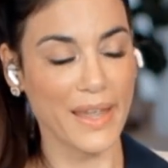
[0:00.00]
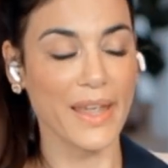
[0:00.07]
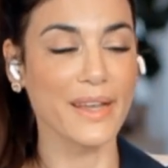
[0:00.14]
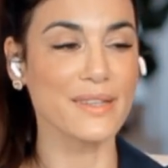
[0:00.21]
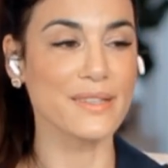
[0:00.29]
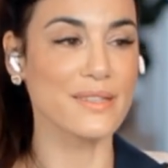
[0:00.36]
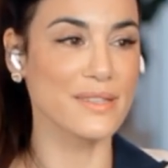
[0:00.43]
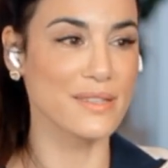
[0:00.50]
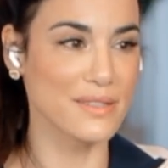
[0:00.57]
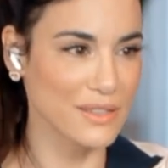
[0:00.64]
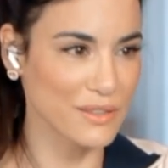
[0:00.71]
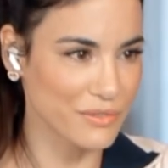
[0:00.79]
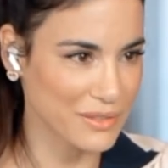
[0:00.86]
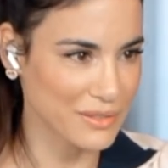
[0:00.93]

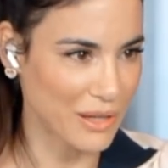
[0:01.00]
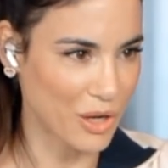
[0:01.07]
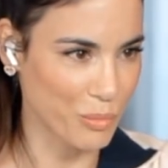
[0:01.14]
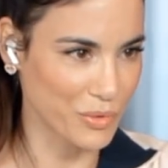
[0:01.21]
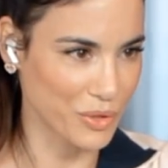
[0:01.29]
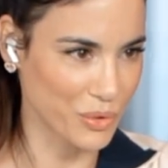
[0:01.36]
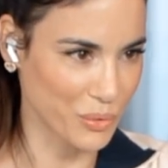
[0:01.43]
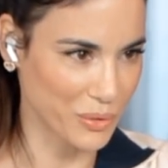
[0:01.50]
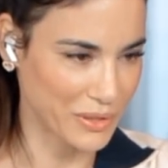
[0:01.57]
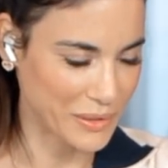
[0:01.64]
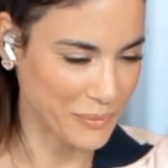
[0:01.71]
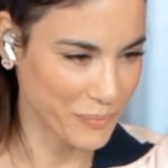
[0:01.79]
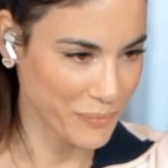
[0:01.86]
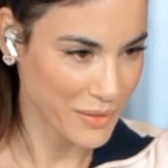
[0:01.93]
exzessive
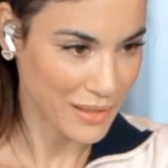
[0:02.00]
Daumennuckeln.